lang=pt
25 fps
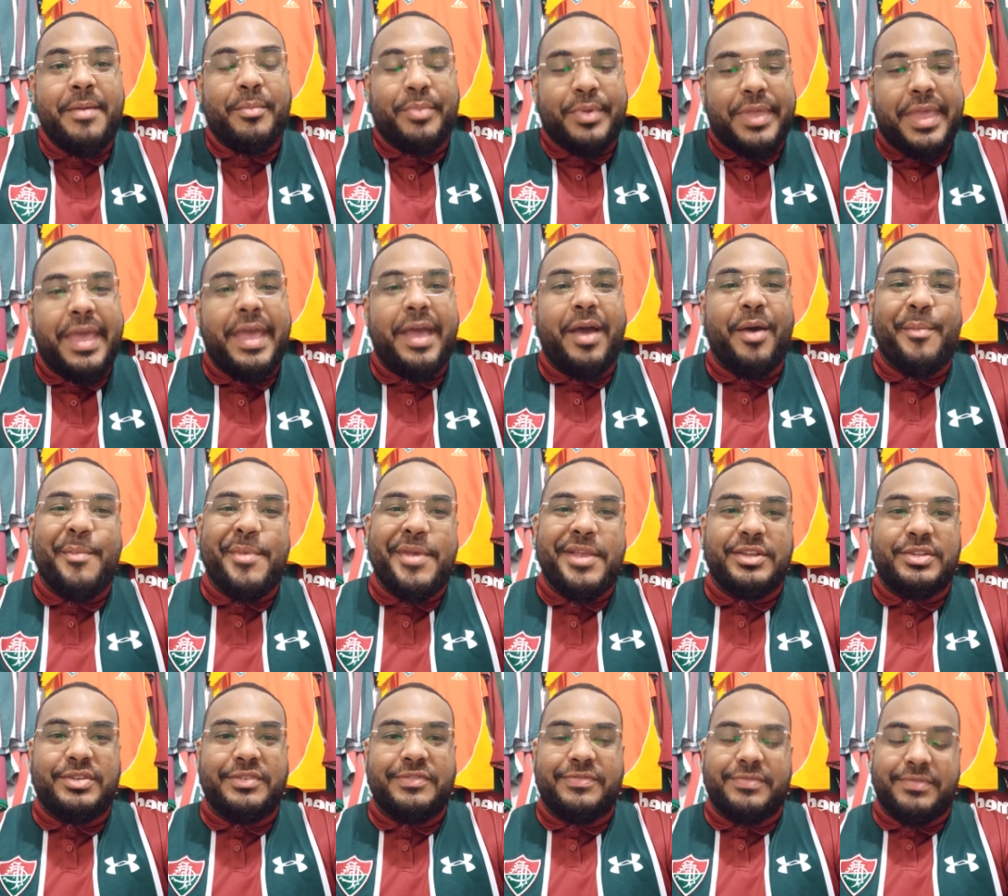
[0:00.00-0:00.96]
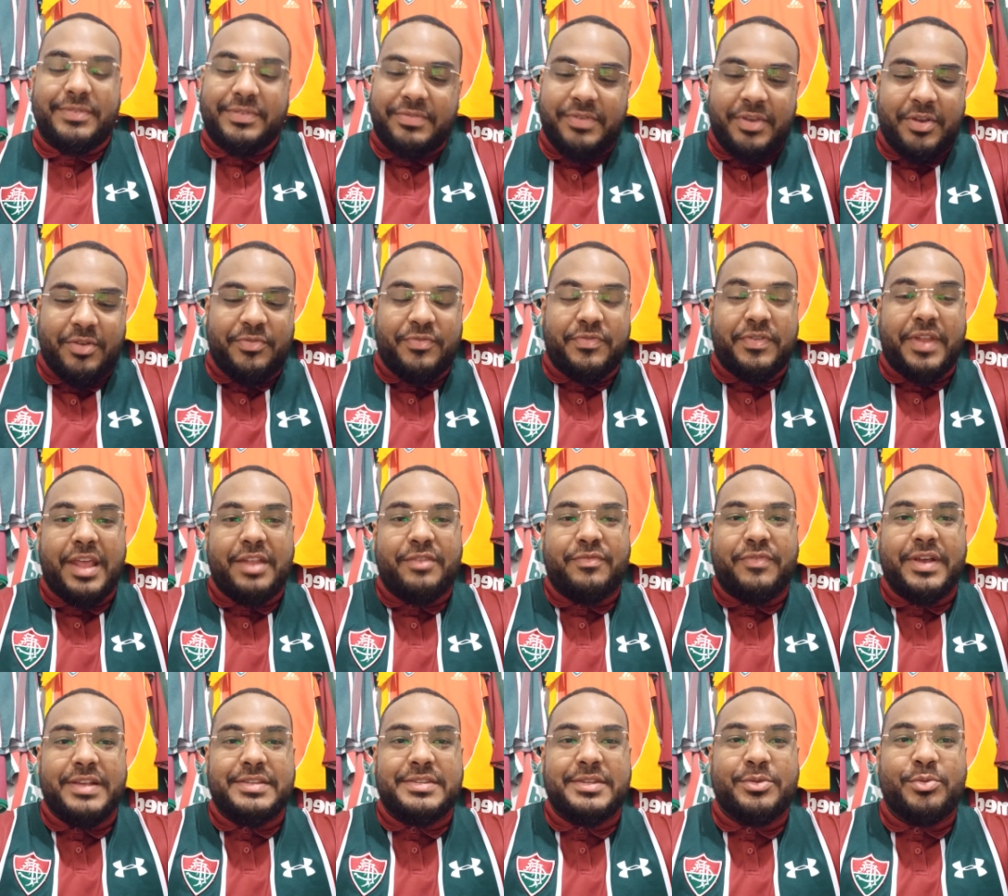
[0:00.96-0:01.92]
porque realmente ver o Fred
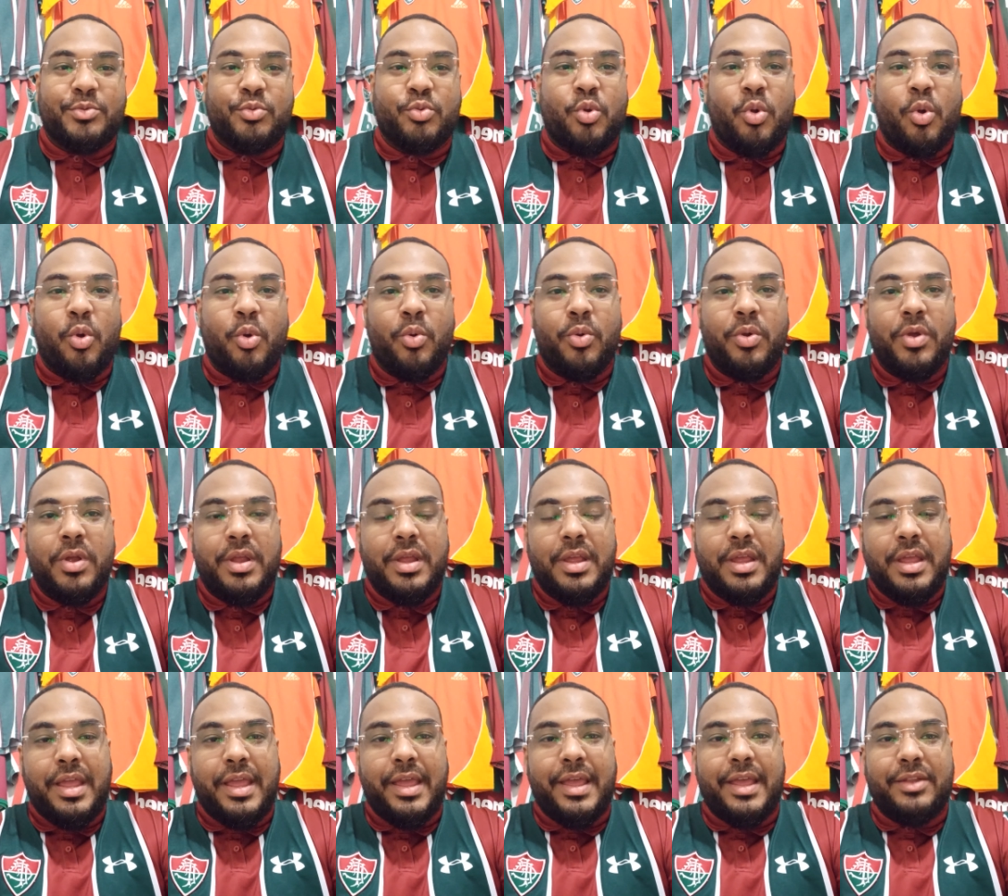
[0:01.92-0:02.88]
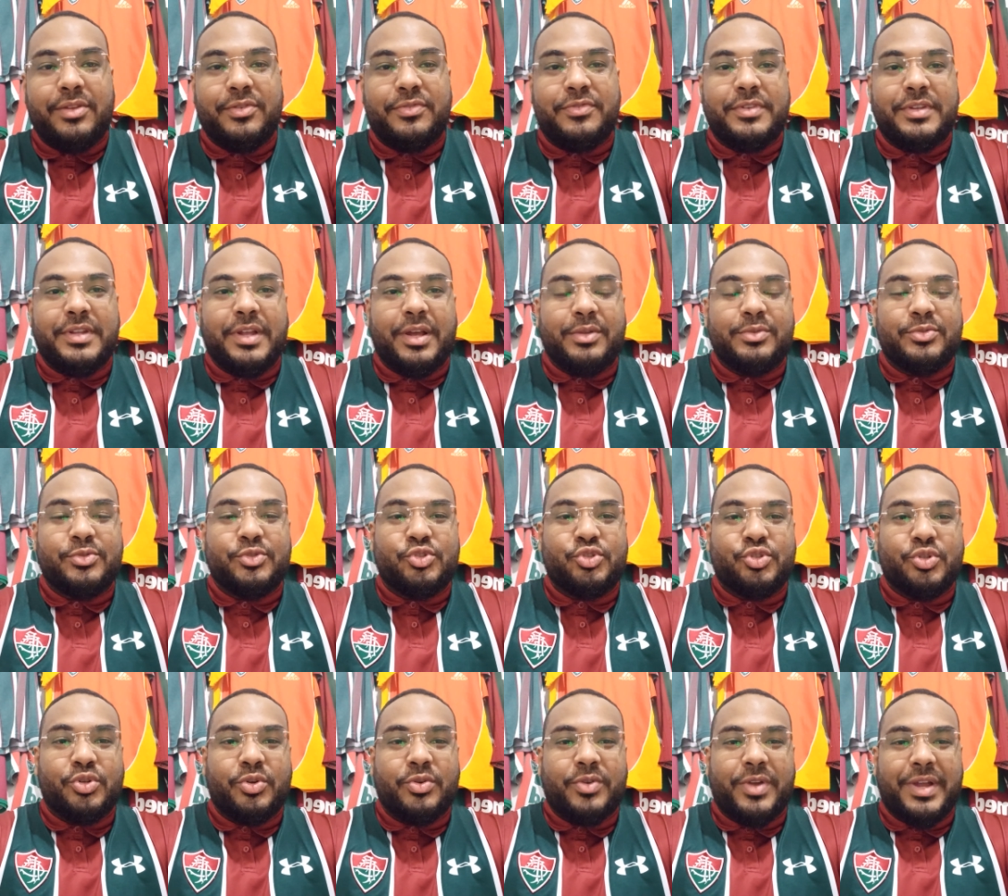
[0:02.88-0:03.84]
fazendo um gol é, no final do
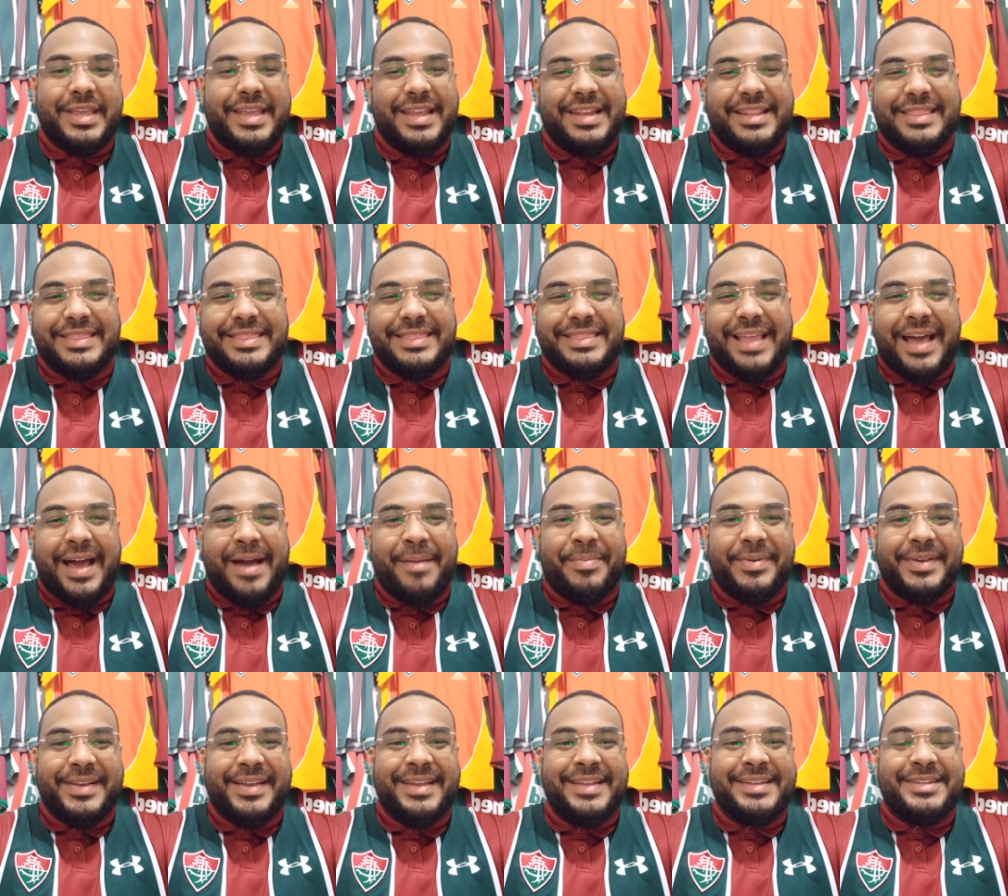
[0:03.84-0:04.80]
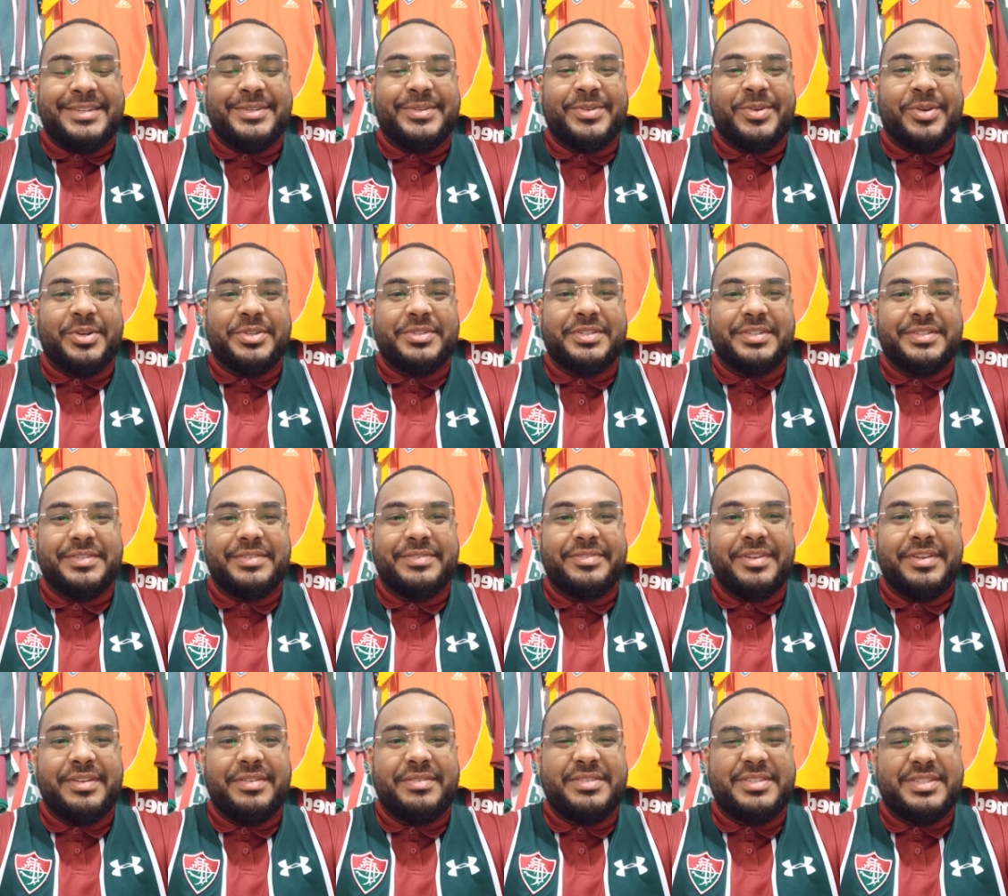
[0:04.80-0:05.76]
jogo, aquele tapa que a gente gosta de
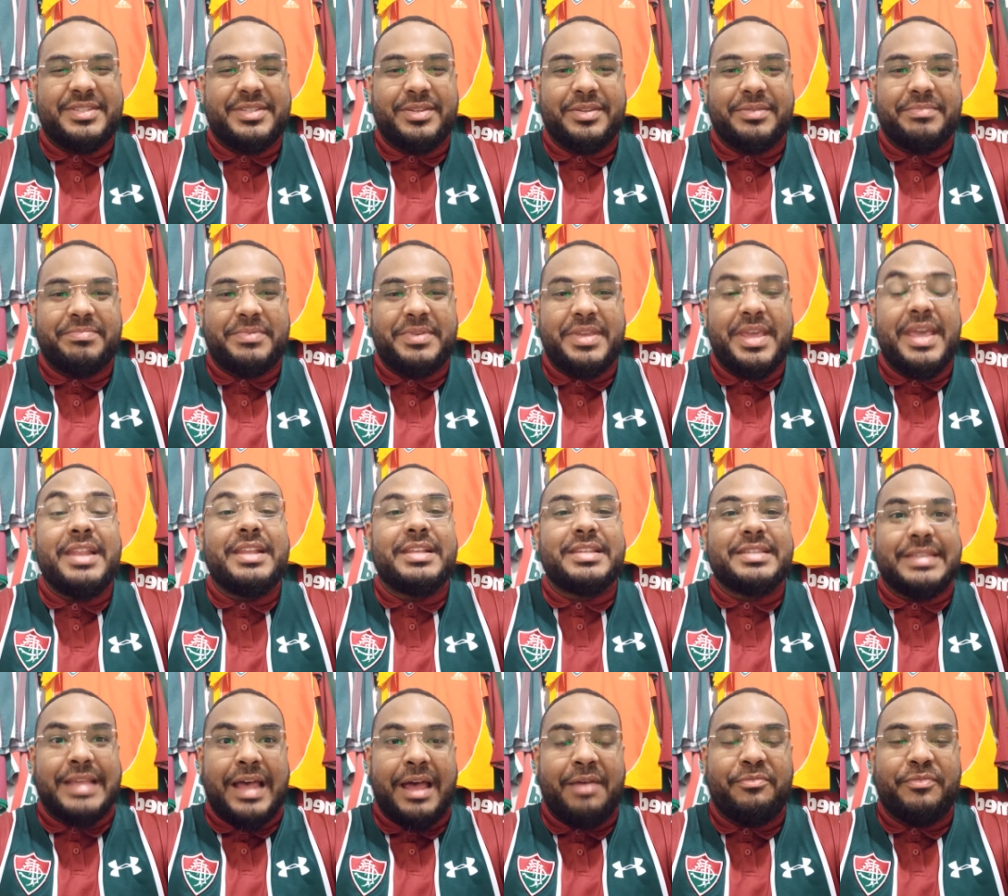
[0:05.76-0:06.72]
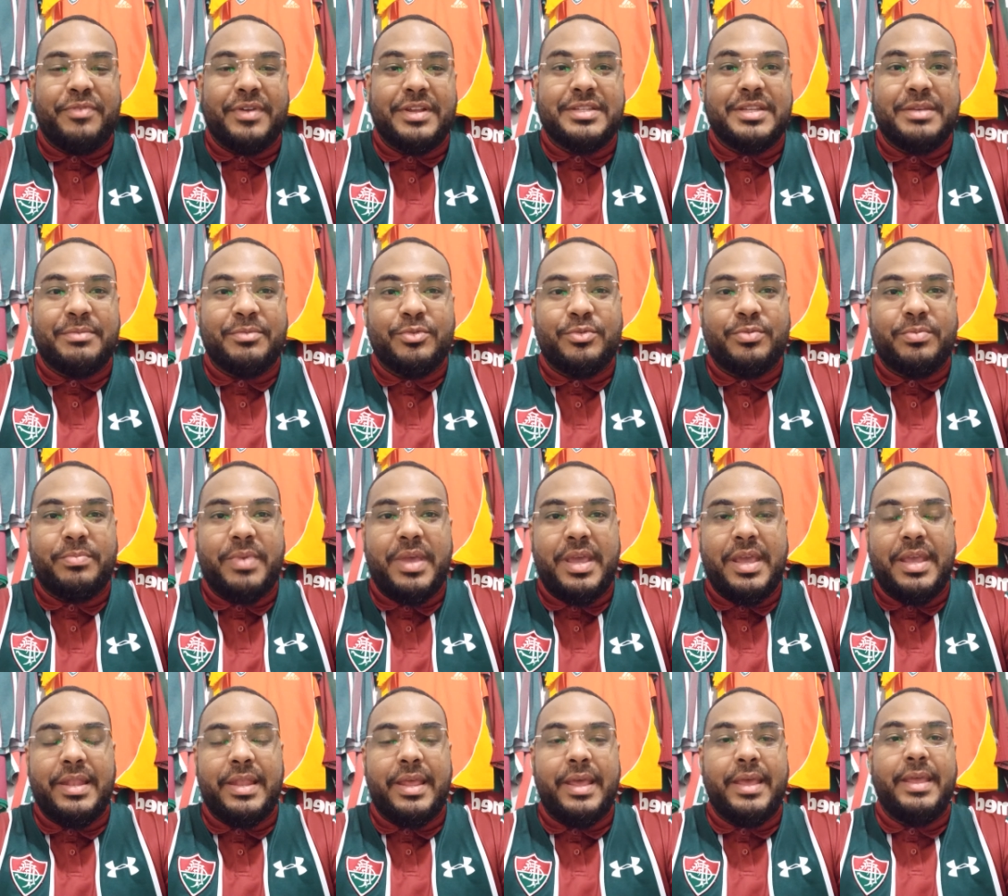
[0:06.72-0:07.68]
ver, que ele sabe fazer muito
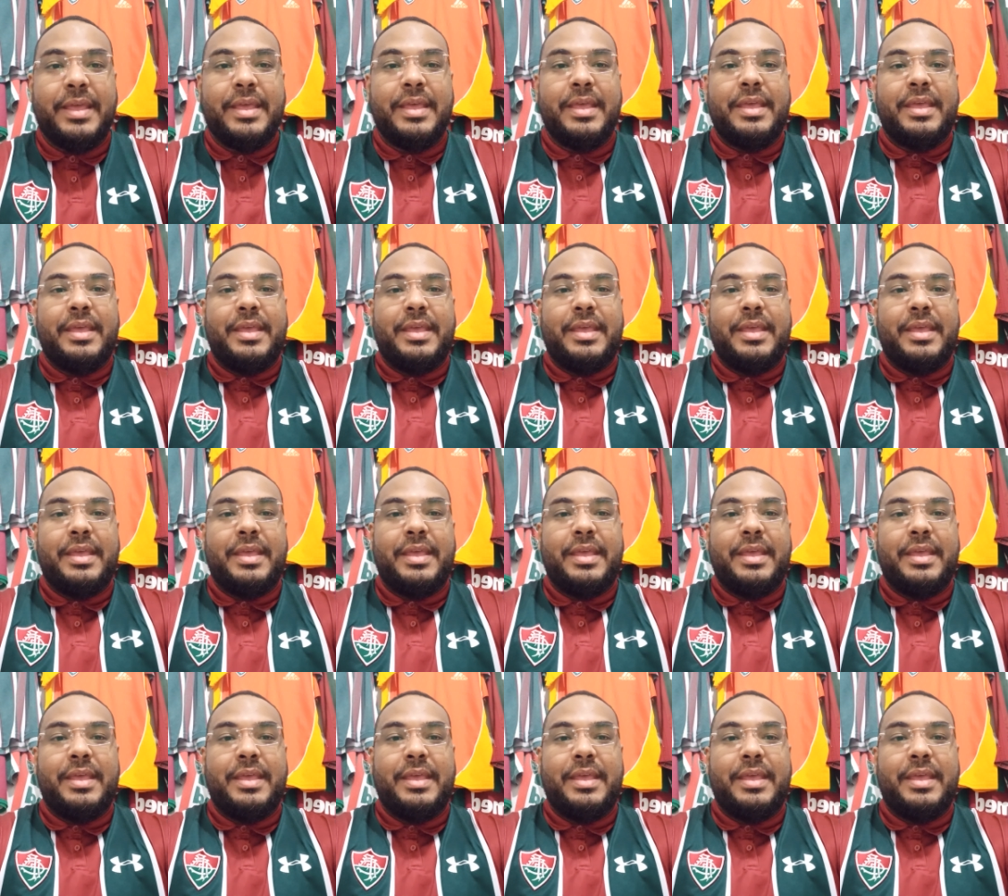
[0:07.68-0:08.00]
bem, né?